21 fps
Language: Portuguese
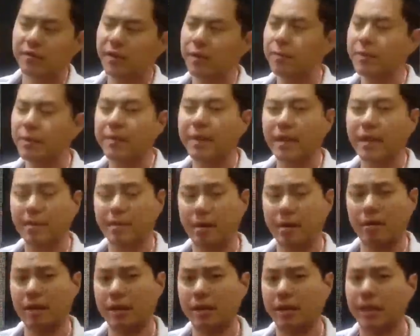em primeira
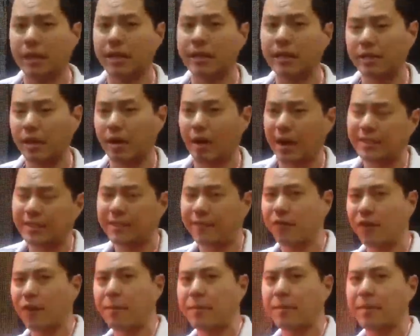mão aqui. Então essa
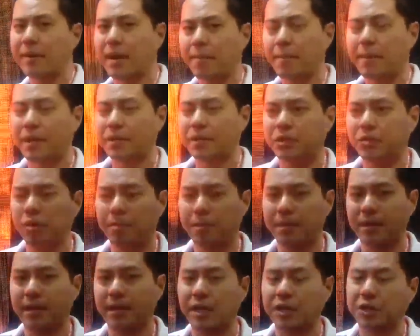foi a primeira parte do
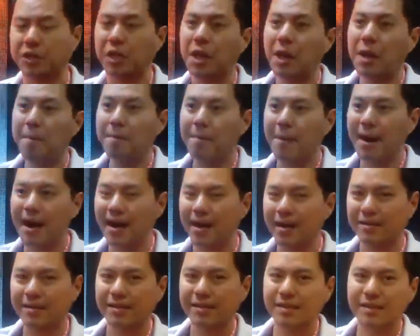update,
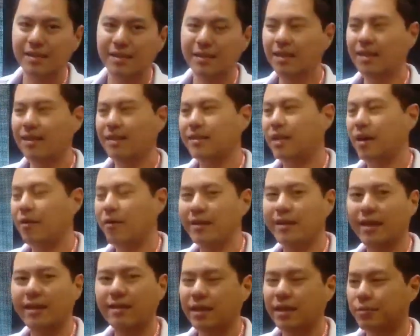mas não é
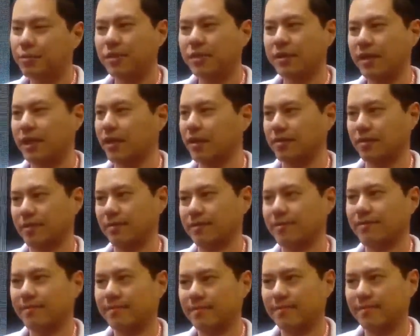nem 10%.
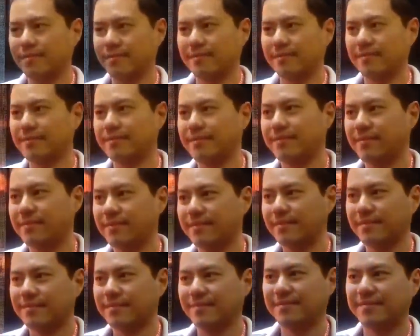E quando é que
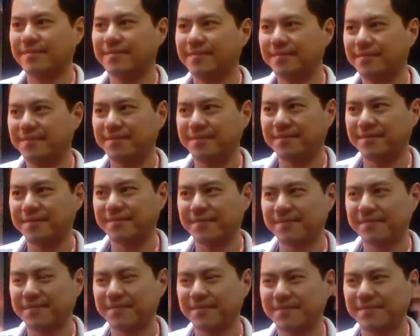entra online essa
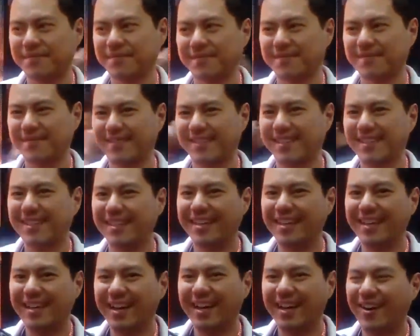expansão?
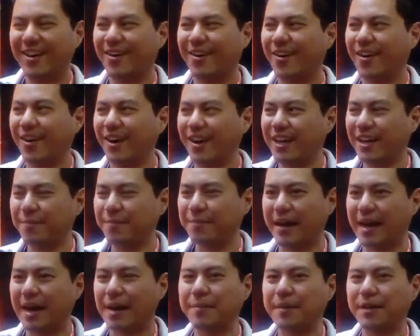Olha,
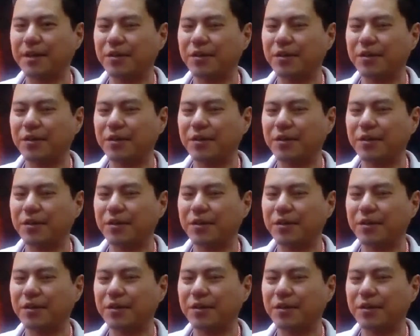para abrir